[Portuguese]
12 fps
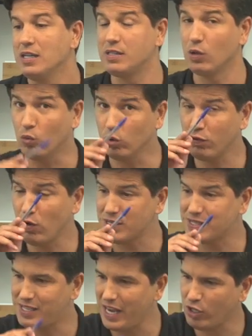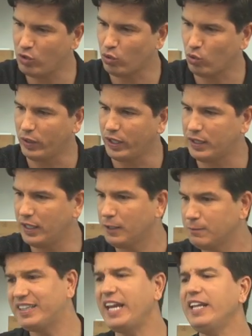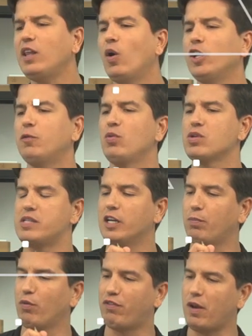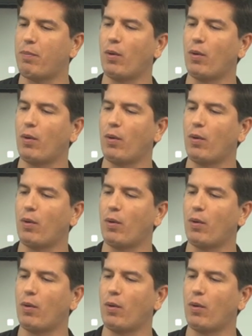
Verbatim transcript: Segundo vocês do Twitter, 38% para o Frei